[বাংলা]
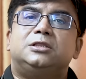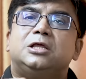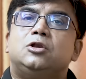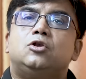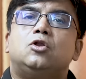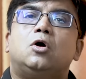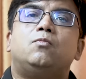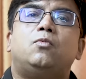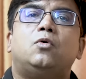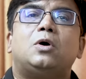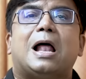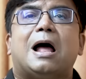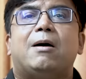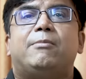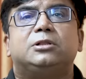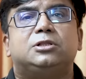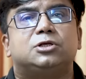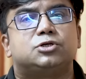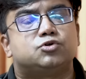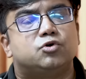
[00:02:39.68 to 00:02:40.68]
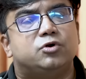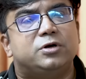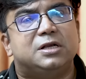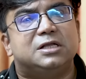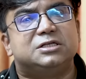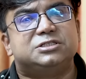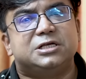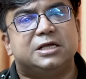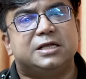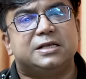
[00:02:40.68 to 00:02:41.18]
তিন নম্বর আমাদের
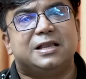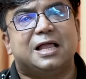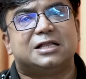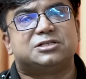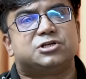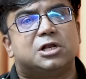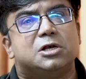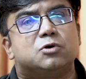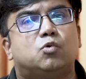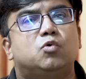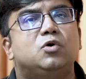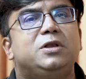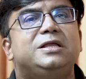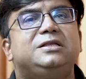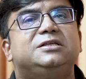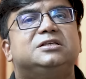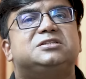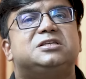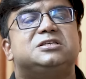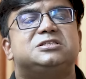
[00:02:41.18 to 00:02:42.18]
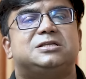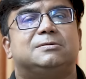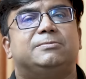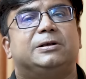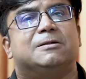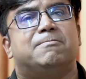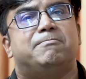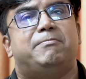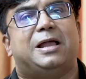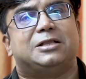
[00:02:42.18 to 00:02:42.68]
শরীরে যে ন্যাচারাল কুলিং যে সিস্টেম
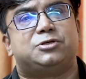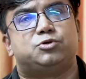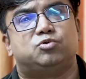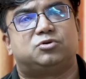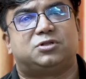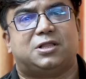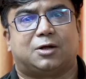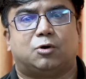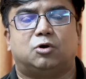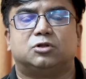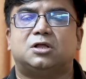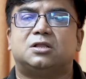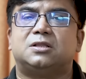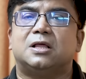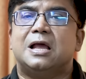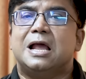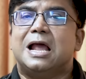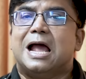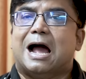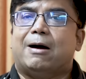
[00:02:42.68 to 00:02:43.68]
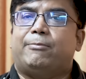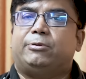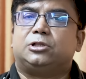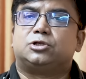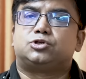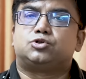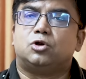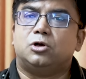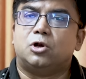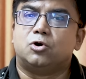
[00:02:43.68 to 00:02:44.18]
এটা ম্যাচিউর থাকে অর্থাৎ
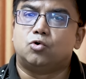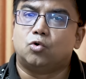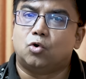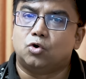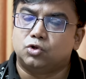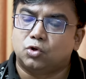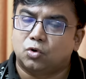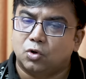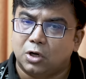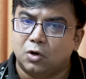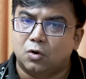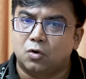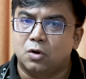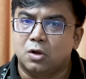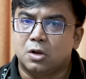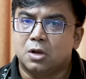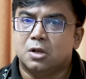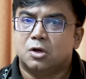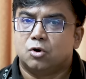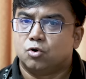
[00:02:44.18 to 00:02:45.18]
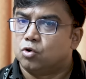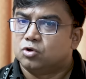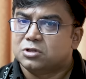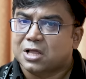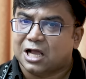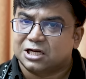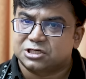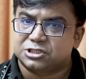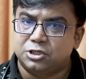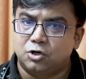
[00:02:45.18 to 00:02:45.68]
আমাদের শরীরে রোদ হলেও রোদ
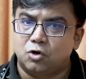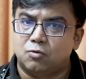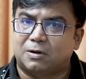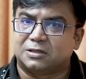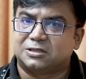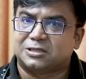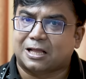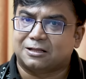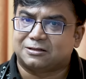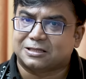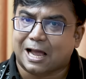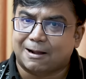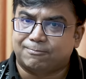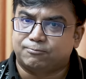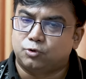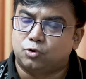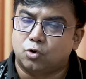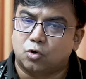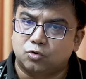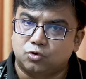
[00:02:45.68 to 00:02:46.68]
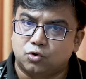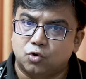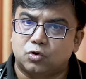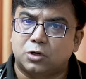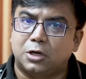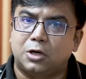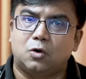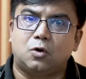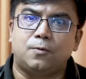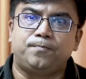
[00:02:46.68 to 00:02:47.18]
আসলেও বা তাপ
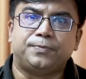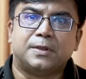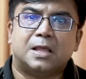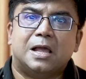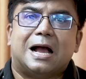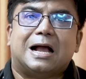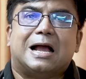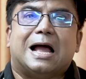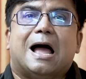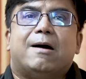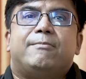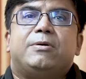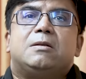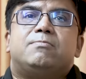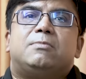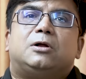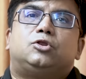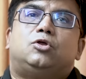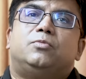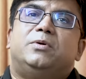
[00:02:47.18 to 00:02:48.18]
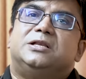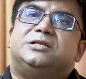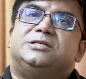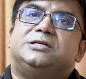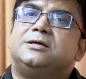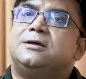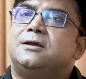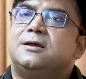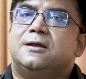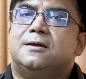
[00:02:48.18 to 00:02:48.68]
ঢুকলেও ঘামের মাধ্যমে
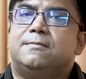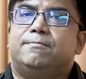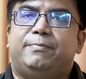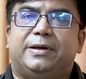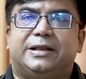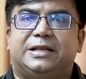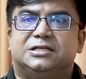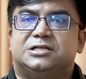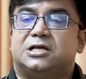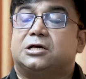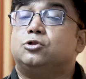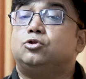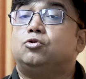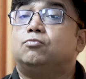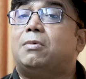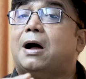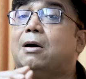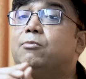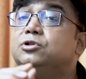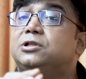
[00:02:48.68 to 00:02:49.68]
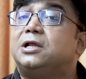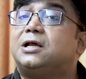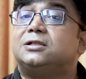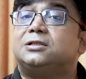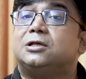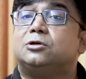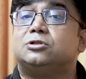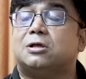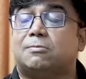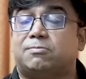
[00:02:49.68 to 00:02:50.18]
এটি বেরিয়ে যায় কিন্তু বাবুদের
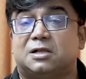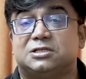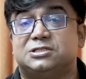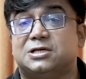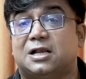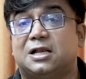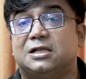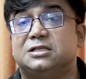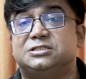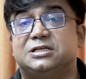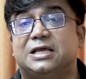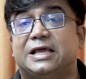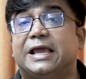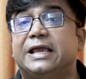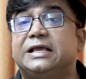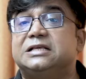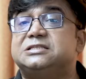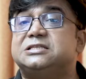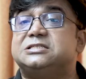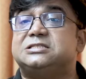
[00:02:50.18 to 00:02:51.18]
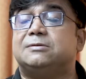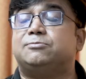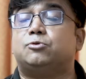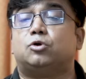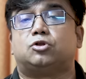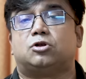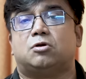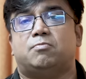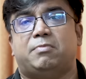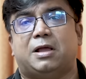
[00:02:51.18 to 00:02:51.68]
ক্ষেত্রে কিন্তু আপনারা জানেন যে এই
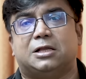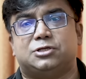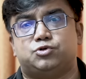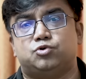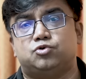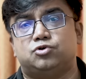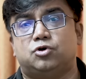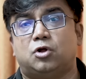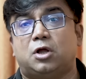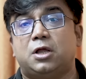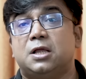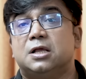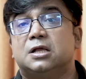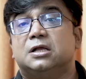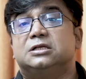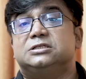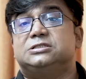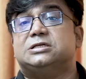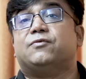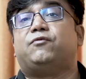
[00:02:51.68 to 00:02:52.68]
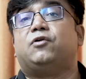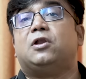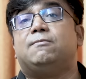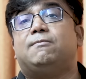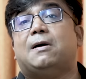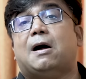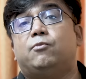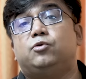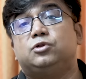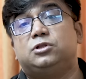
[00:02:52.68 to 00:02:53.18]
সিস্টেমটা অতটা ম্যাচিউর নয় যার ফলে
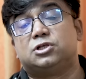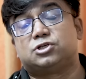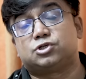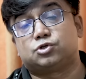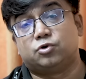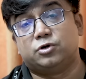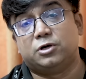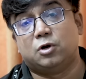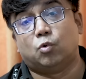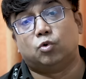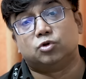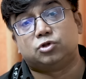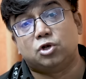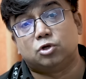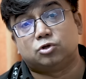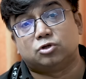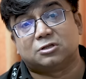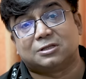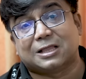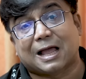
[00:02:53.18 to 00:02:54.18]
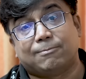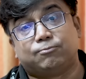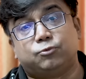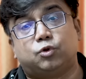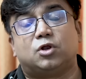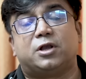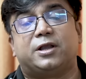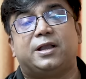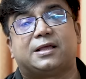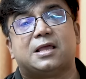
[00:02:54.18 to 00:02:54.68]
বাবুদের শরীরে অতিরিক্ত তাপ
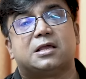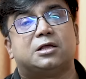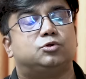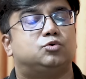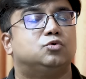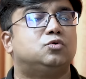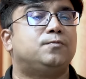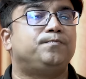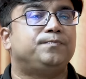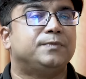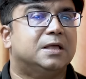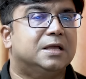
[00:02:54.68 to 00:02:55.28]
ধরে রেখে কিন্তু